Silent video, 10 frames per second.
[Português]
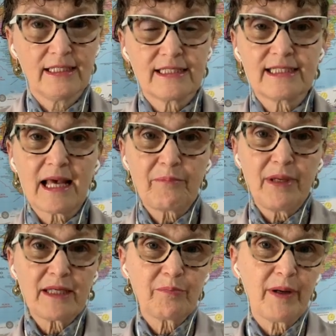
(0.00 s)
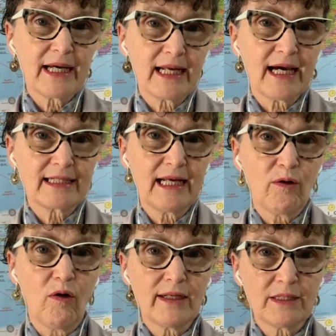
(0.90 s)
saber parar na
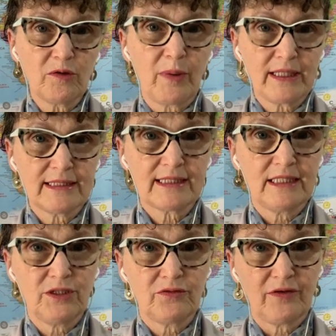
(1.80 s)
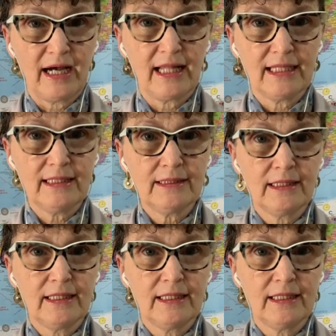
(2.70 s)
hora que o palestrante fala